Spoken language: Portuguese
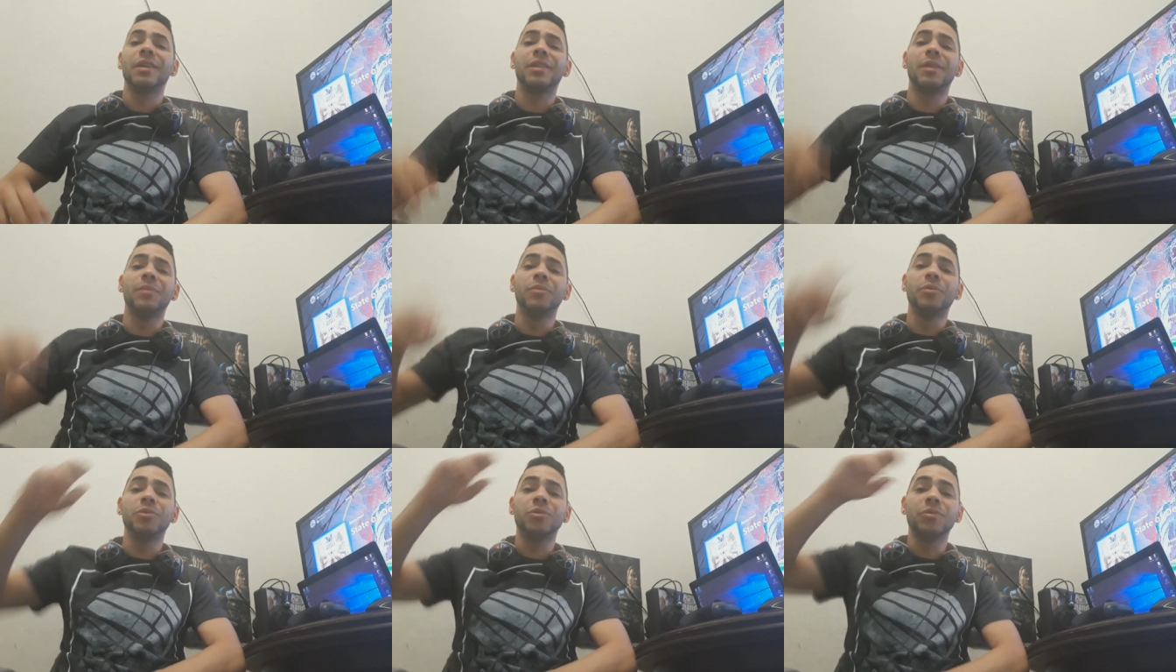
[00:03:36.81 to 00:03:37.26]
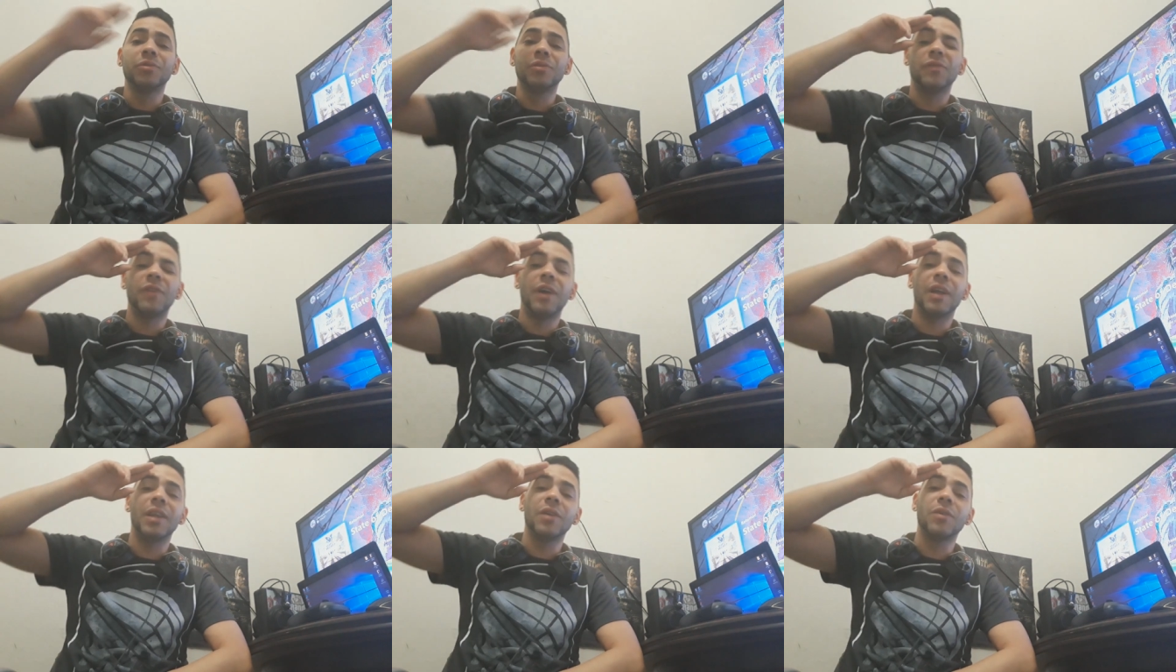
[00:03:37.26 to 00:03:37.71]
Tamo
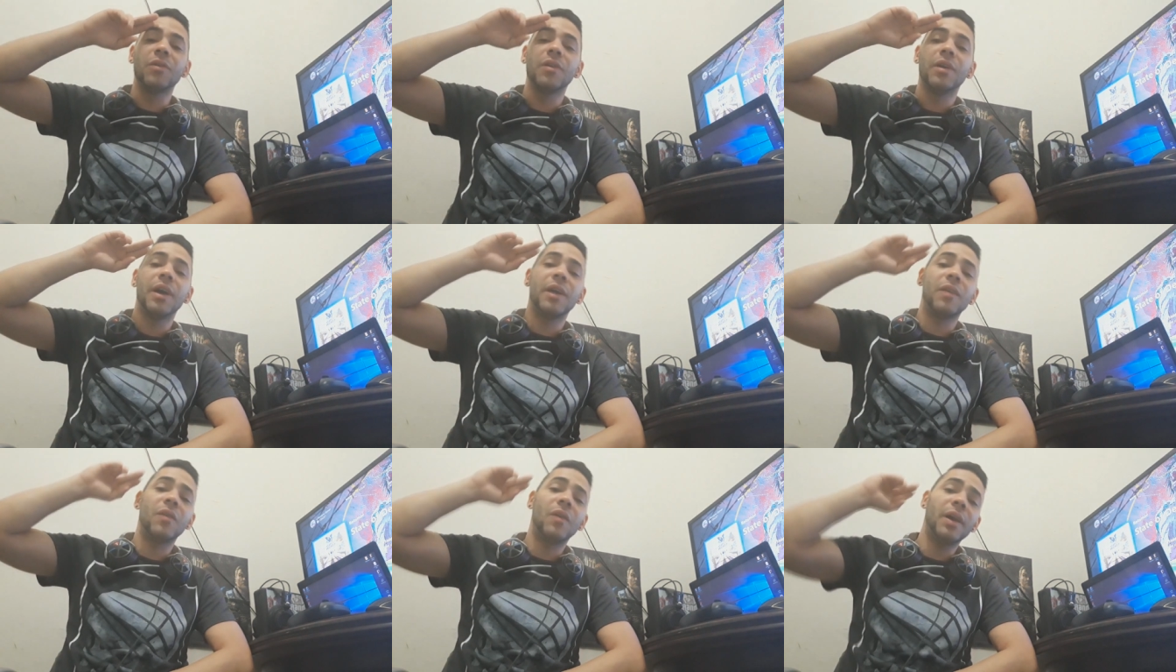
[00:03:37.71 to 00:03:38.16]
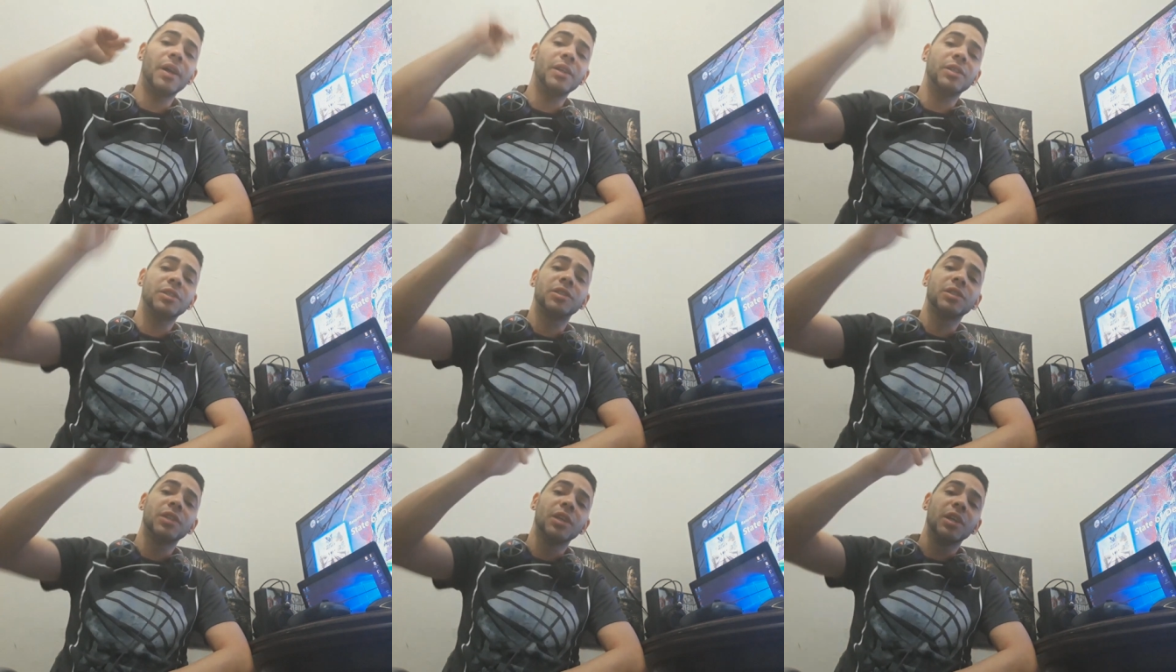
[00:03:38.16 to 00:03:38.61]
junto, valeu, é
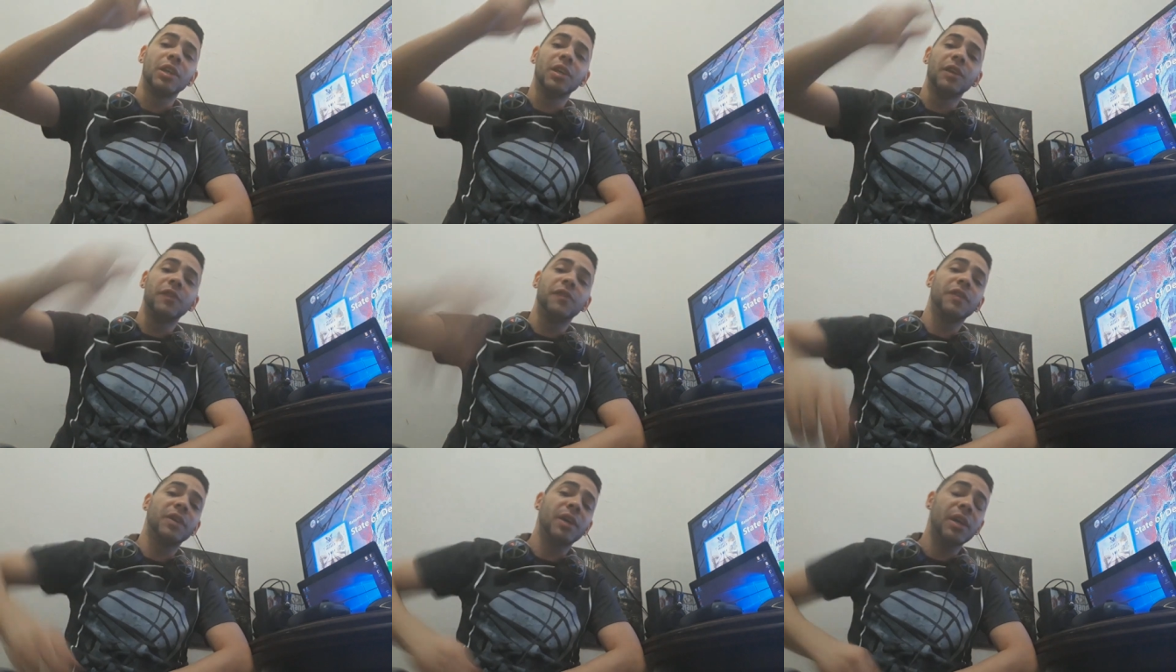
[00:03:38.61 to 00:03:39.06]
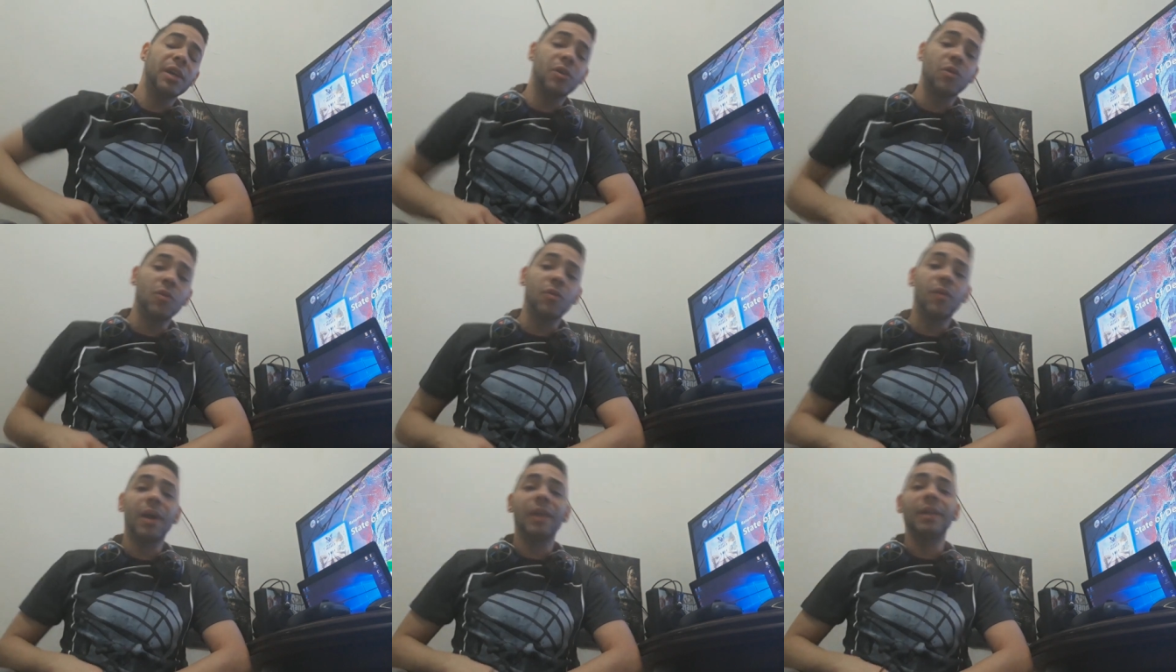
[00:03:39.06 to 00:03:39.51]
nóis e fica aí
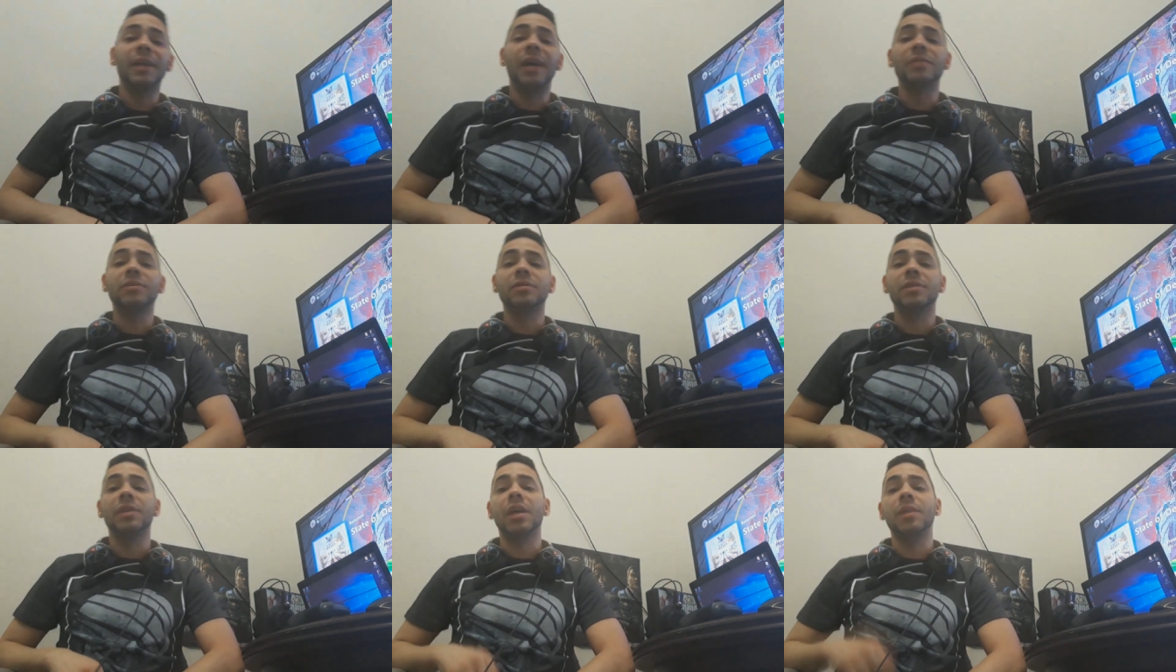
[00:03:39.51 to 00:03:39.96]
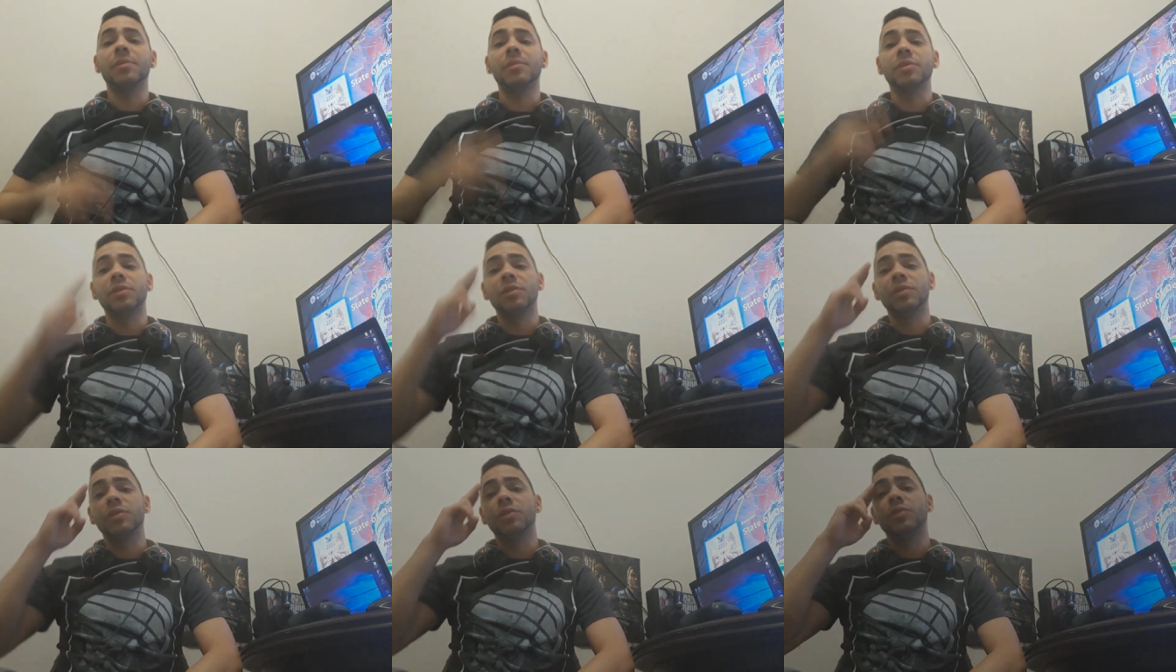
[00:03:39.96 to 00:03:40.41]
com Aliados
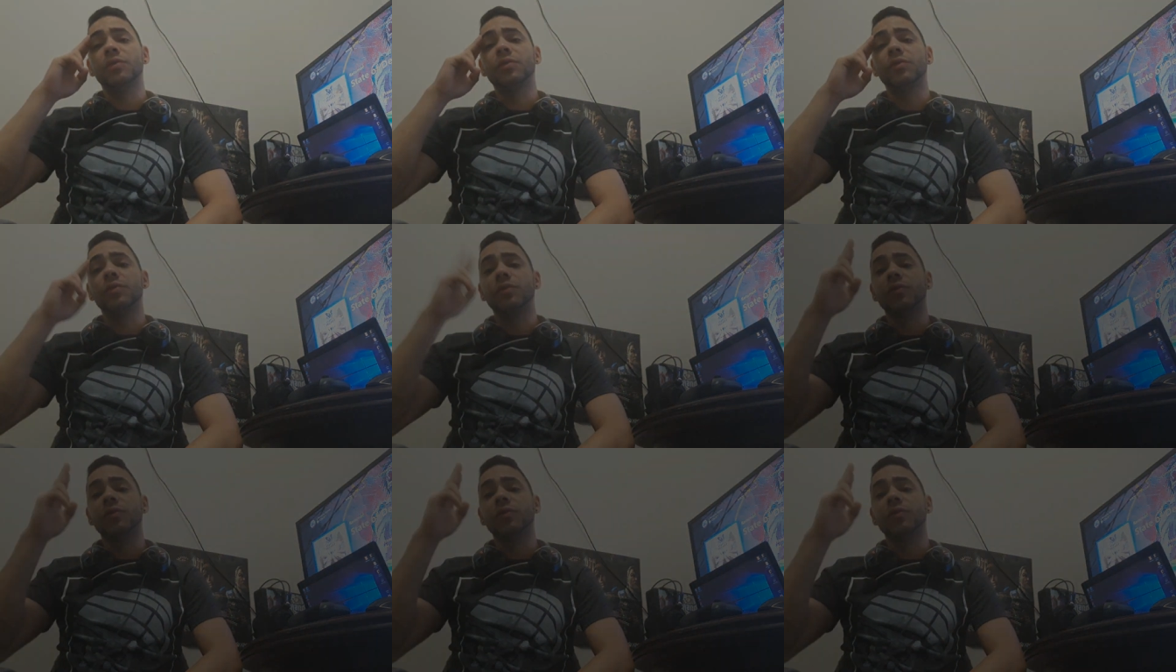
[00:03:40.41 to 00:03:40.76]
Games.